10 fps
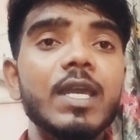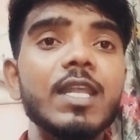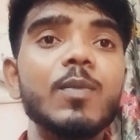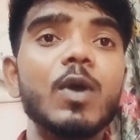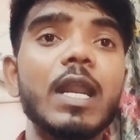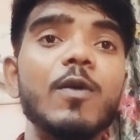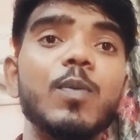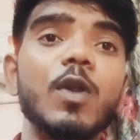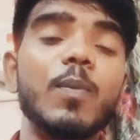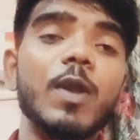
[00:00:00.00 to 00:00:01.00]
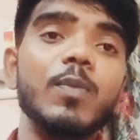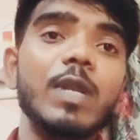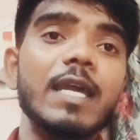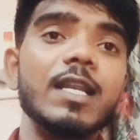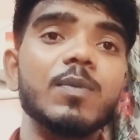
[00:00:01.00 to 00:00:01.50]
मैं ये नहीं बोल रहा हूँ प्रॉपर
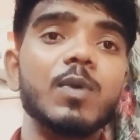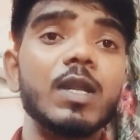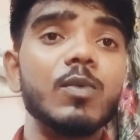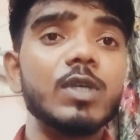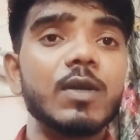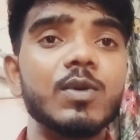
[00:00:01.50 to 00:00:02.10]
पूरा इंग्लिश बोलिए